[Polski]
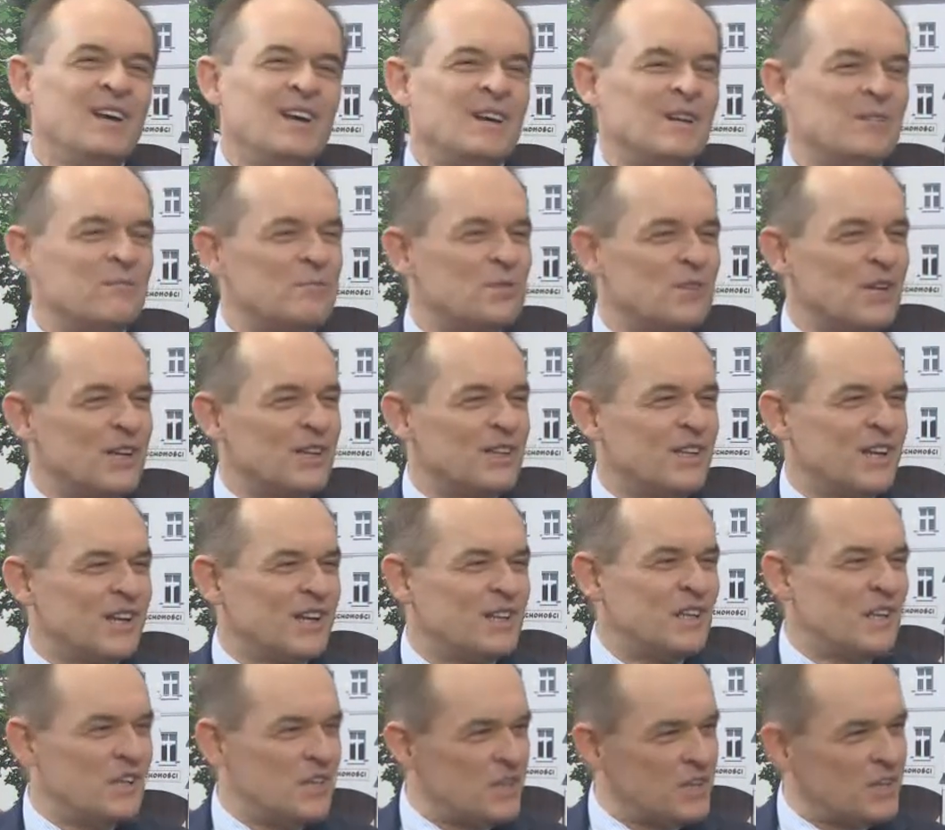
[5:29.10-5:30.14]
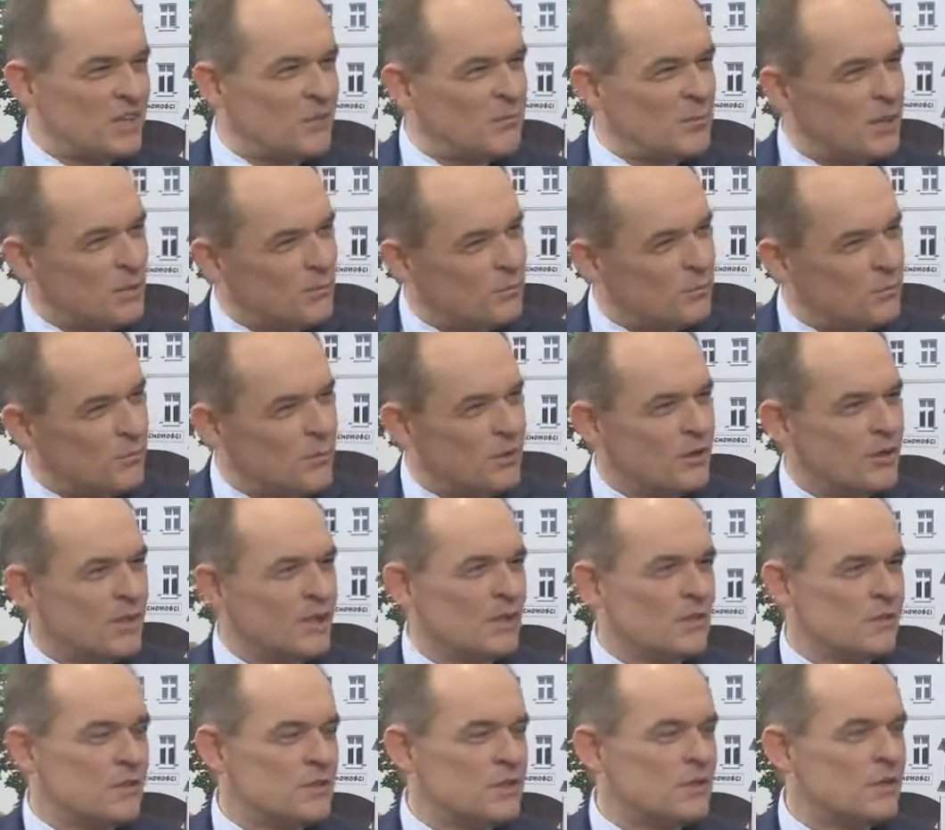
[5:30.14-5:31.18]
e, przetarg nie 7,5
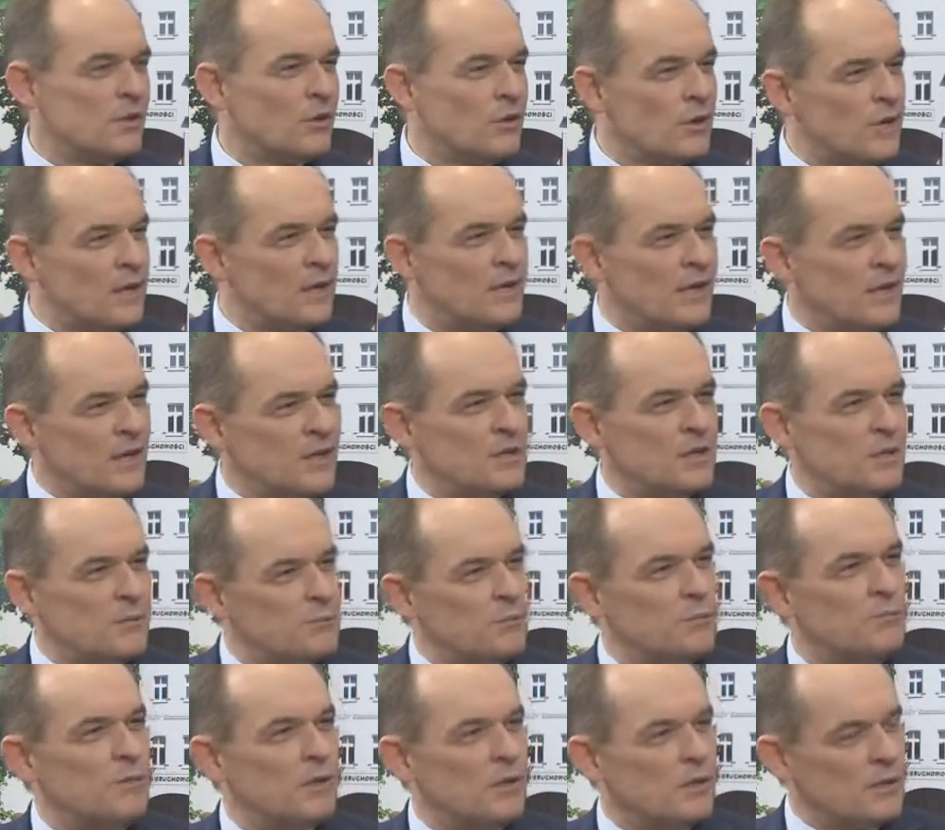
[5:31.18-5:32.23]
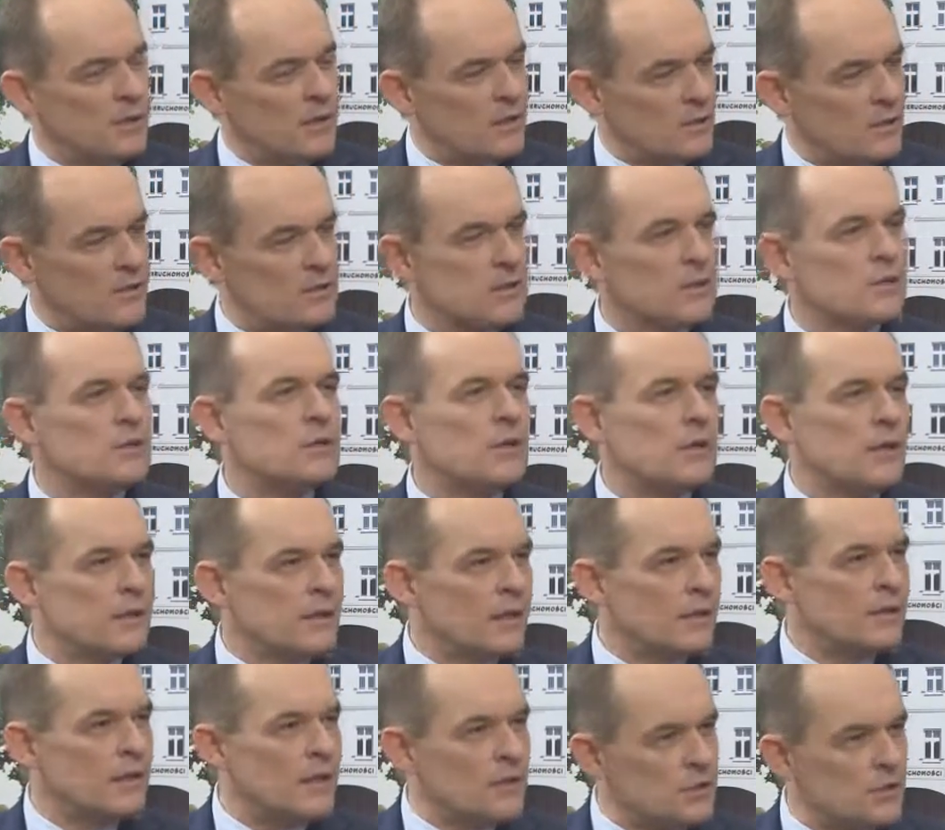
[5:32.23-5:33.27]
miliona rocznie, tylko 11,5 miliona rocznie, że
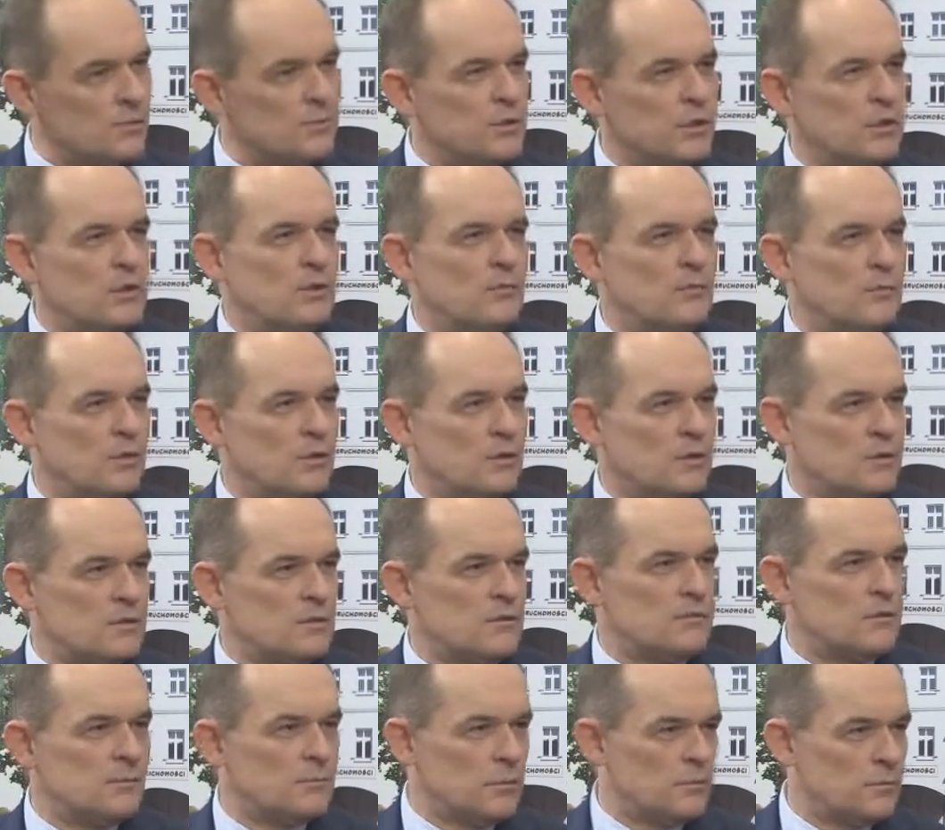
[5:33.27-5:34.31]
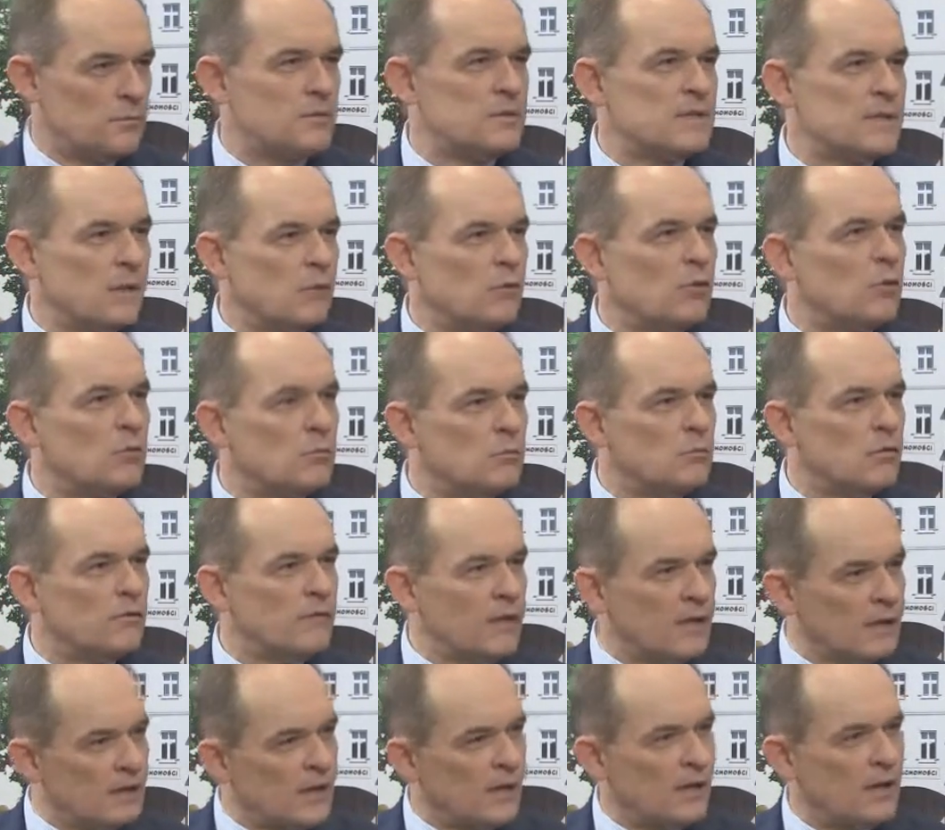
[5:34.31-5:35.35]
jednak nasze przedsiębiorstwo podpisało
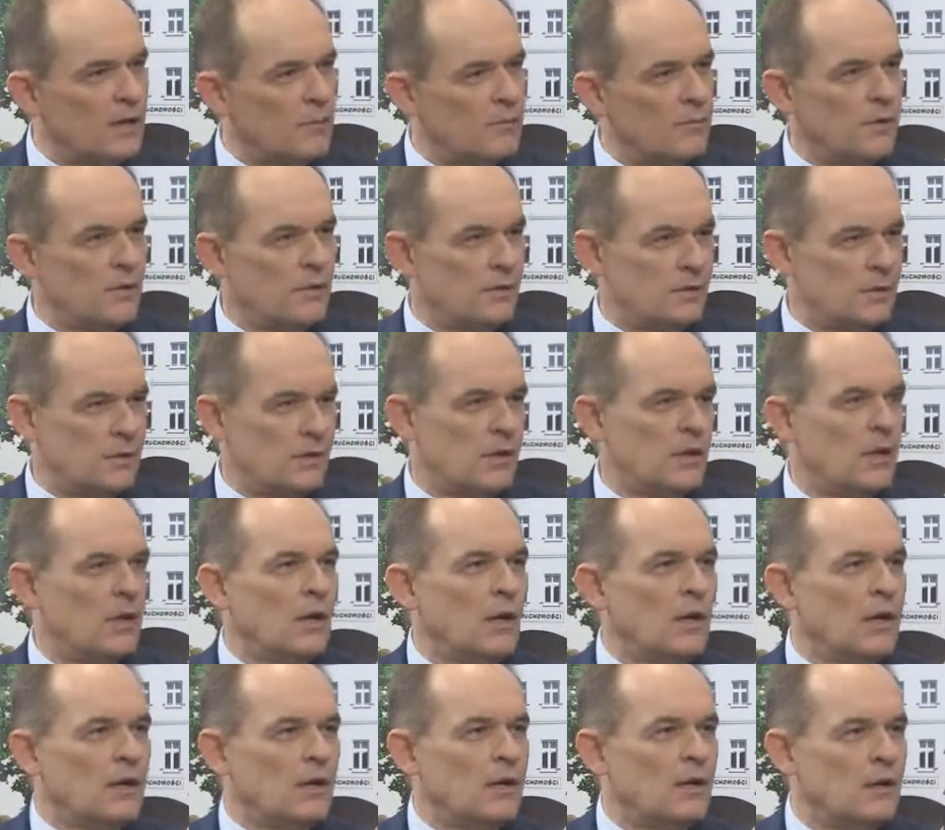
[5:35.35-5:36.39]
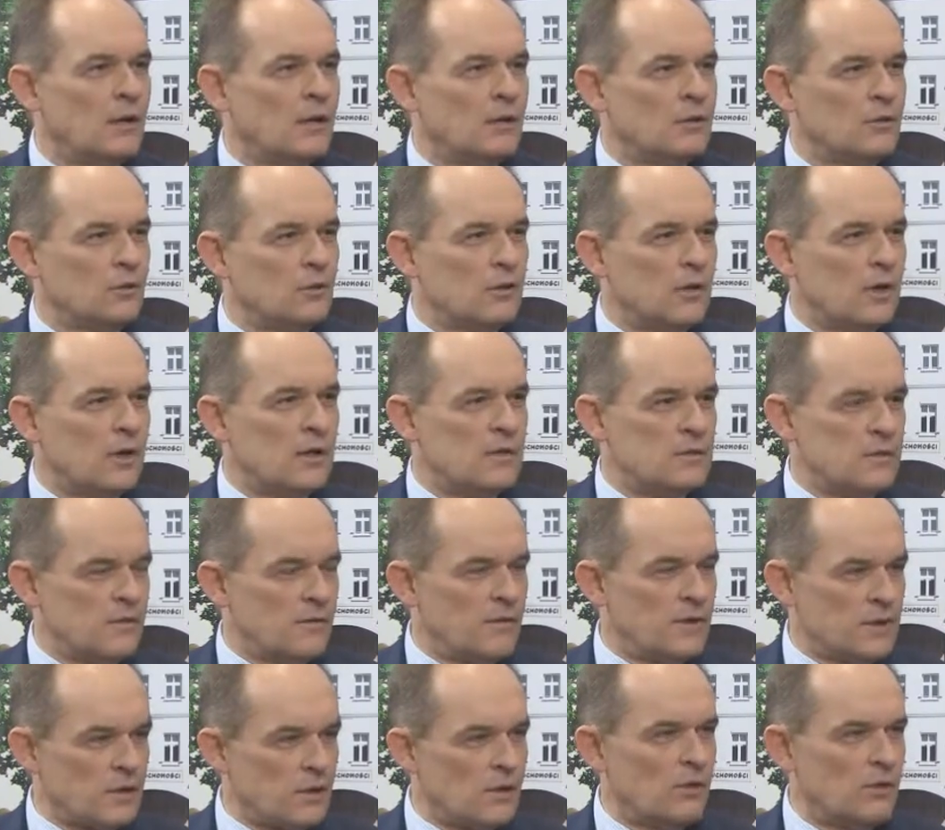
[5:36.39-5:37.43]
umowę i dalej będzie e, to
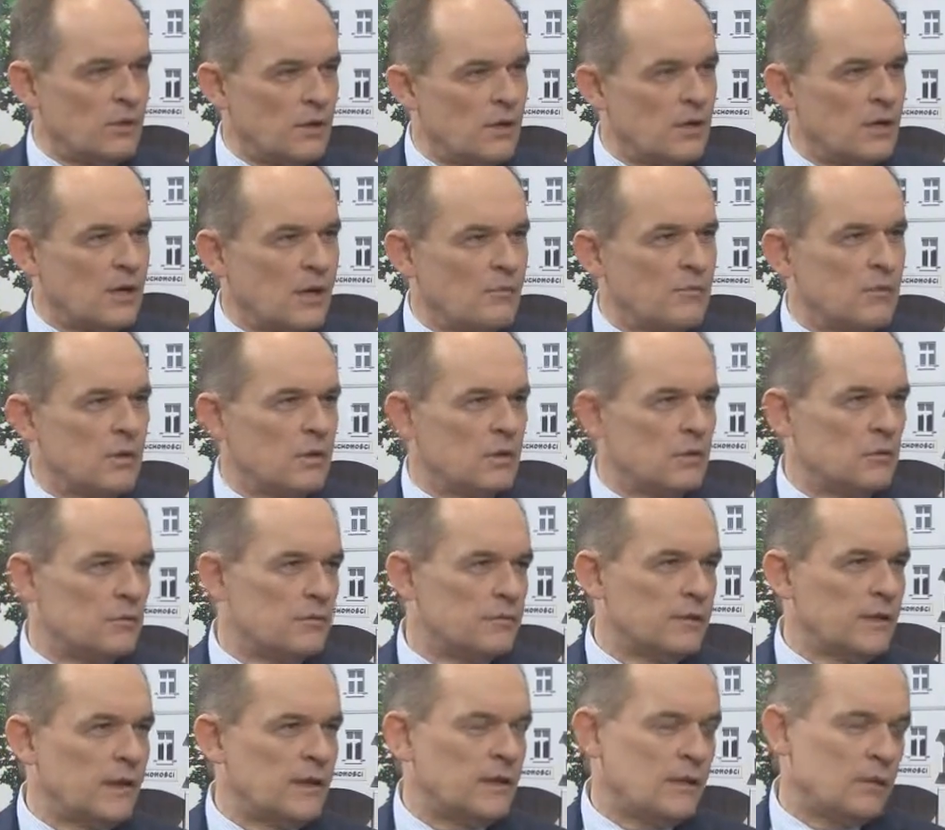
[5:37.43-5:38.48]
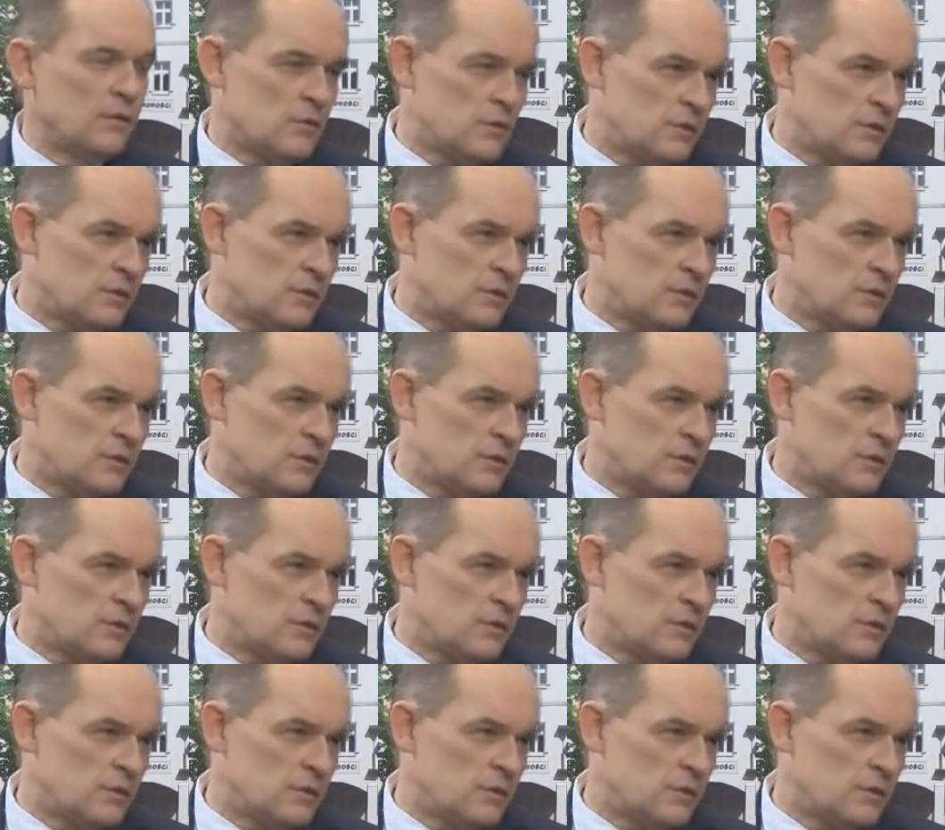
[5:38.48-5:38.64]
realizować o kilka milionów taniej.